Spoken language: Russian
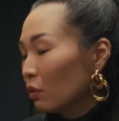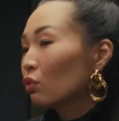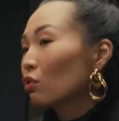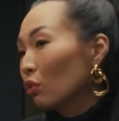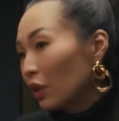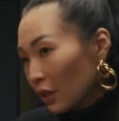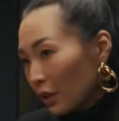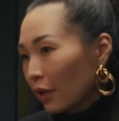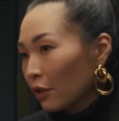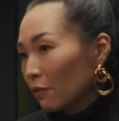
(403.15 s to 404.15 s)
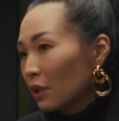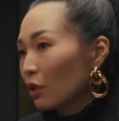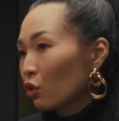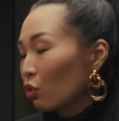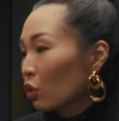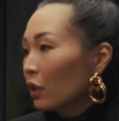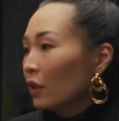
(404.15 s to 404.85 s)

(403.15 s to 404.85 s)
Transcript: ну, с других стран в смысле, что это